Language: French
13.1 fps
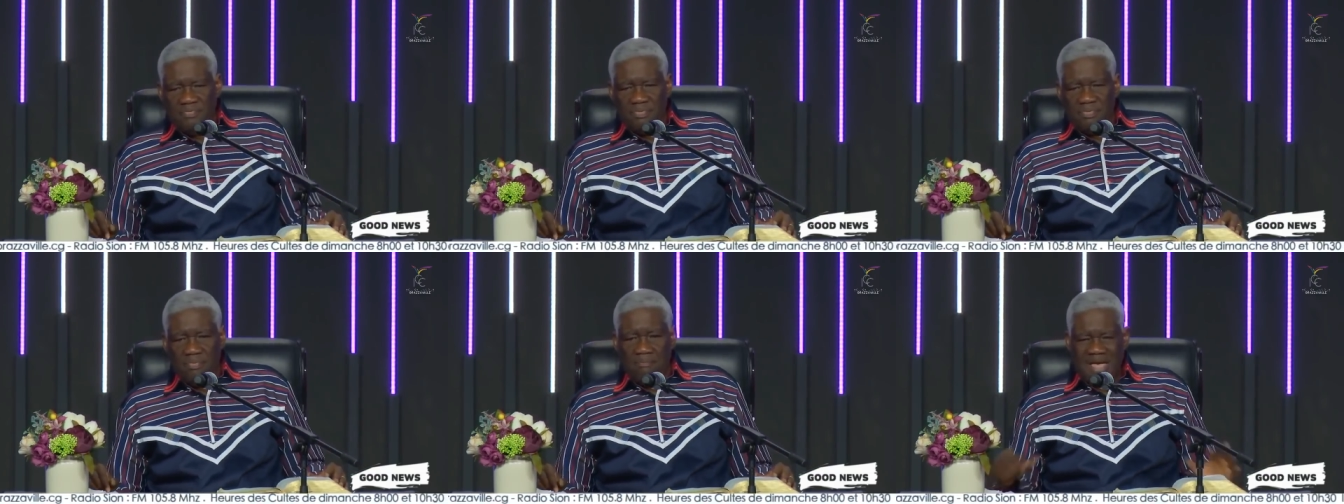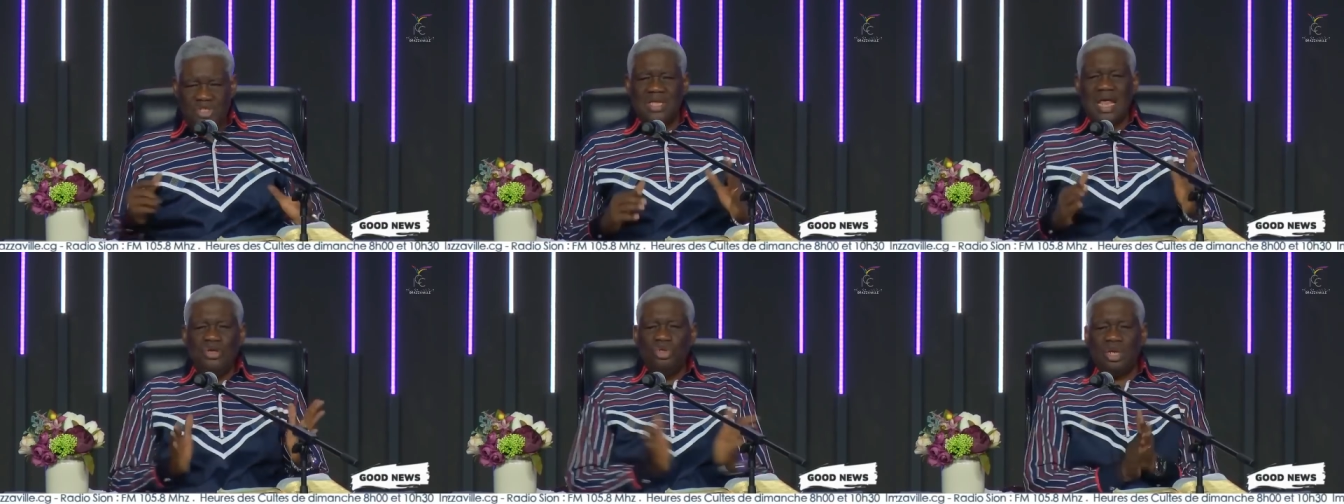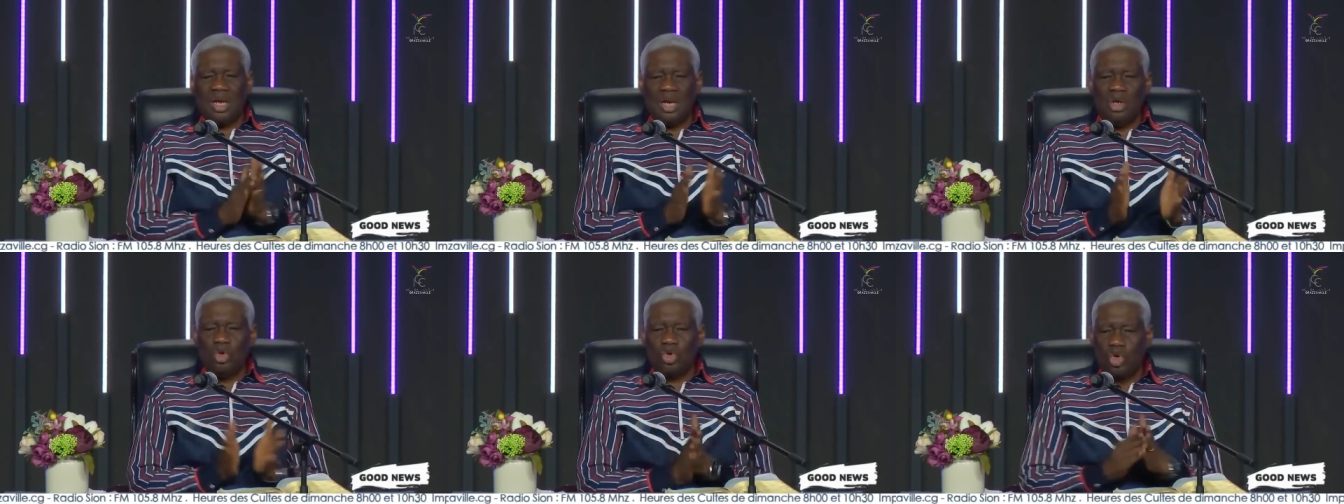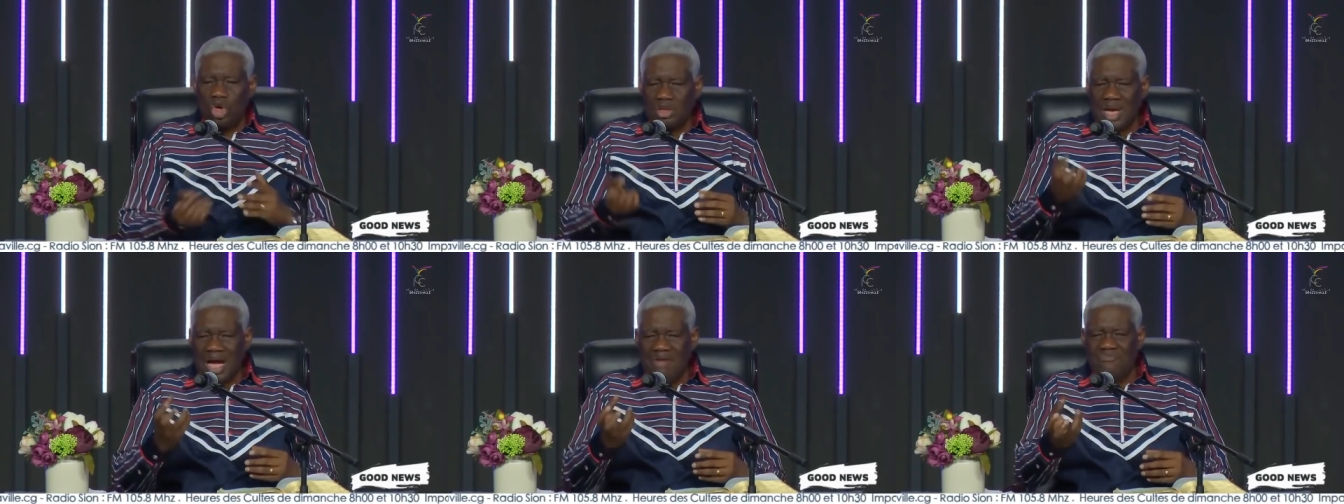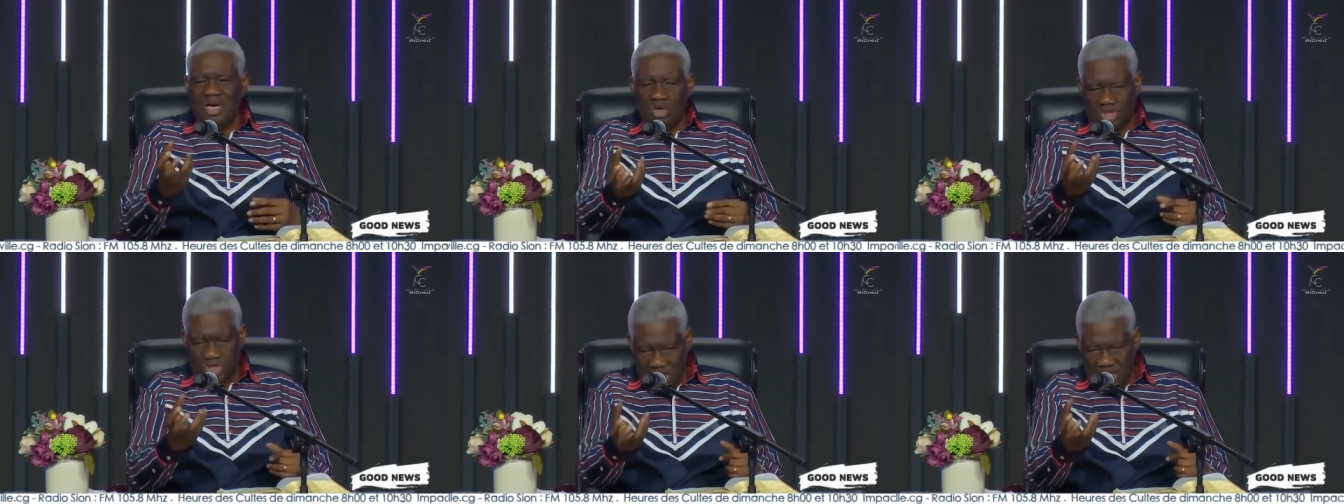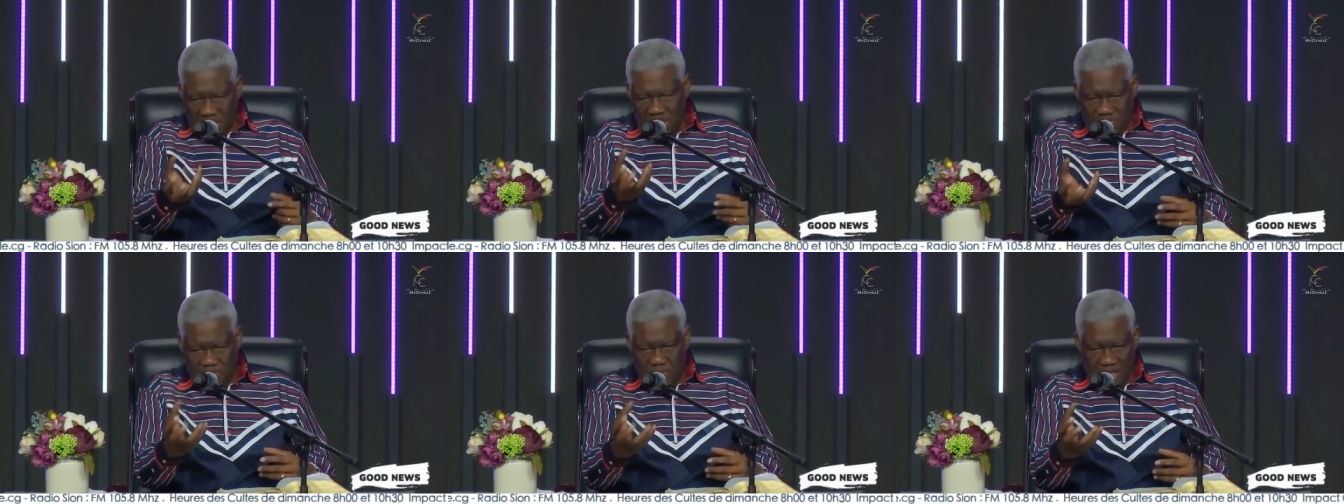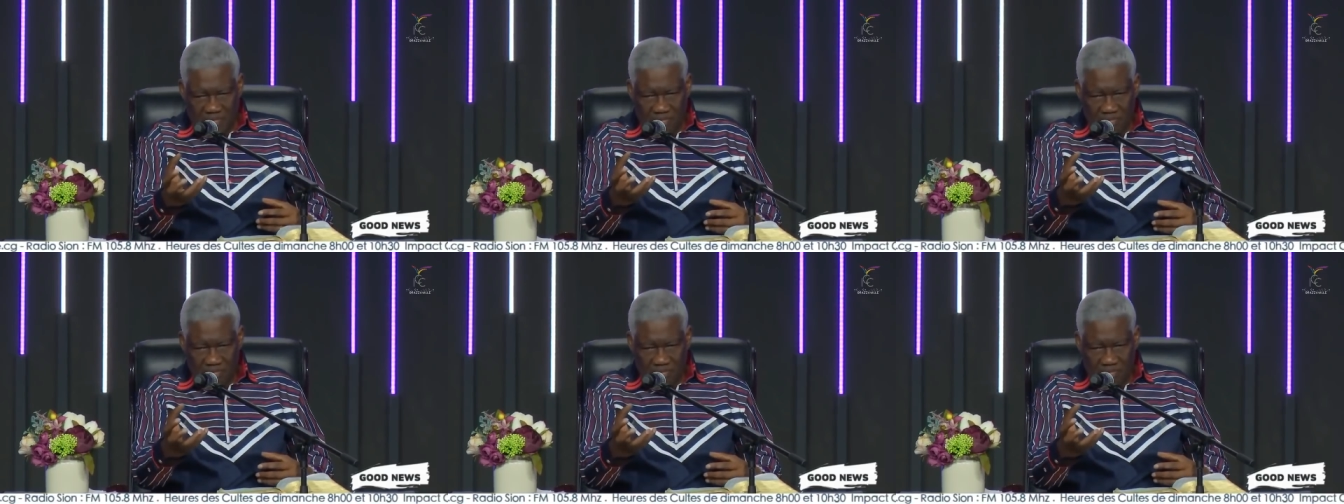Parce qu'il a eu une rencontre avec le Saint-Esprit.